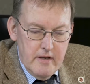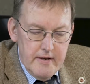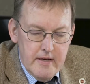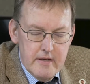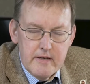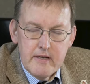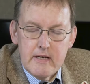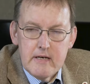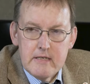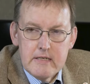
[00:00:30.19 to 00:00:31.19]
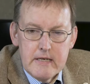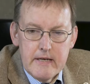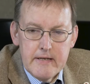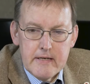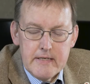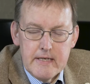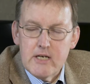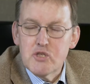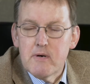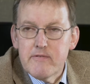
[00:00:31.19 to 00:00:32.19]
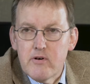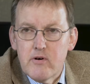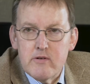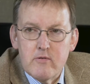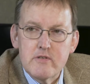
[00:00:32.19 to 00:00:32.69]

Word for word: Nach der Energieeinsparverordnung